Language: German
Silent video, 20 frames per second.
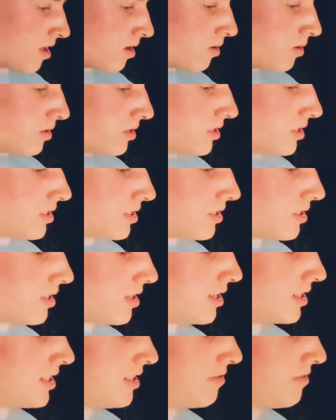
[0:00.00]
Und
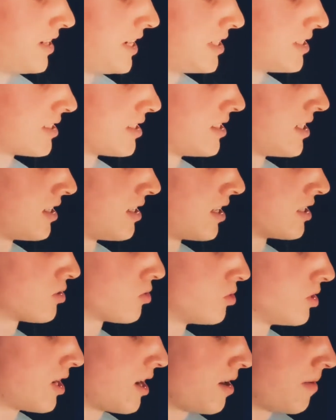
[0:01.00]
äh, die Venen sind dann
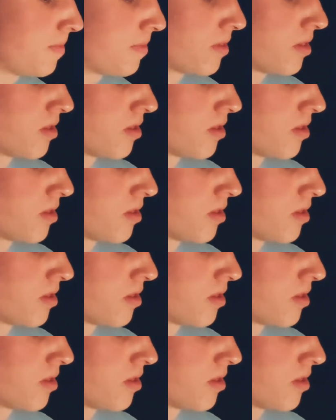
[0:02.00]
dazu da,